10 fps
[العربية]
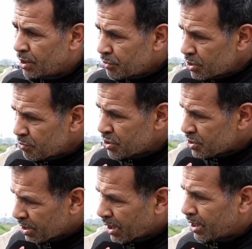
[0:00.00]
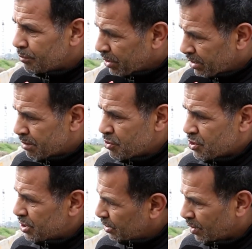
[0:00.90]
مشيت للمسجد تنقلب دخلت
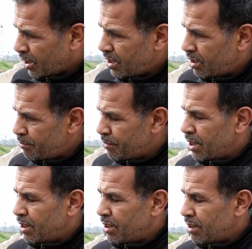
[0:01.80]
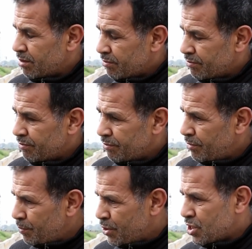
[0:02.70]
للمسجد تنقلب ما
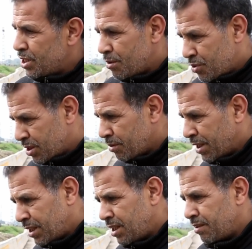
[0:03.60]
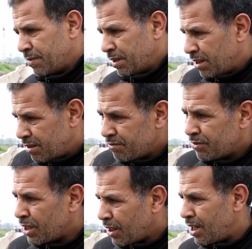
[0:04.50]
ما بانش ليا مشيت ما
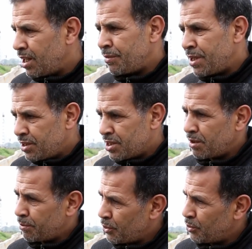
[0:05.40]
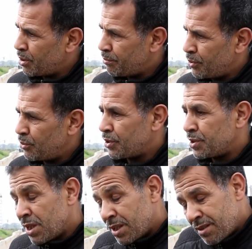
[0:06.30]
تنقلب ناديتها بالنور بالنور
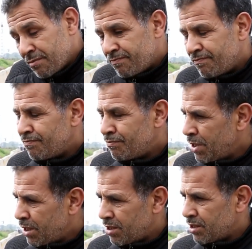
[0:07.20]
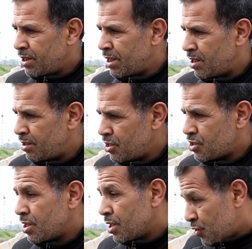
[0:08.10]
ما نادانيش
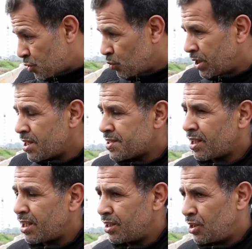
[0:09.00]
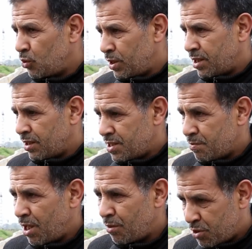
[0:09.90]
سوت الاصدقاء ديالو اللي كيجلس
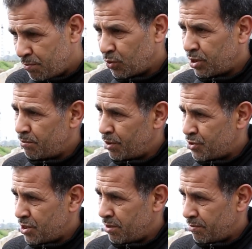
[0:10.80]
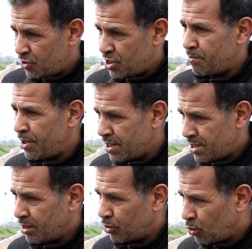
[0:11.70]
معاهم تما قدام باب الجامع الناس
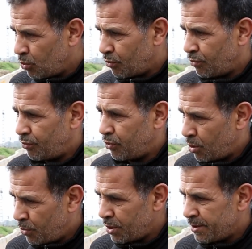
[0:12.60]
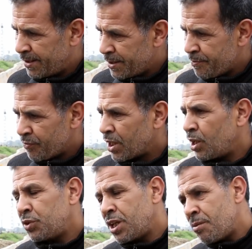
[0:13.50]
اللي قدو في العمر
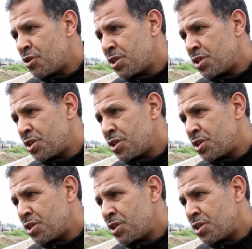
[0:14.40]
ما ودي راه ما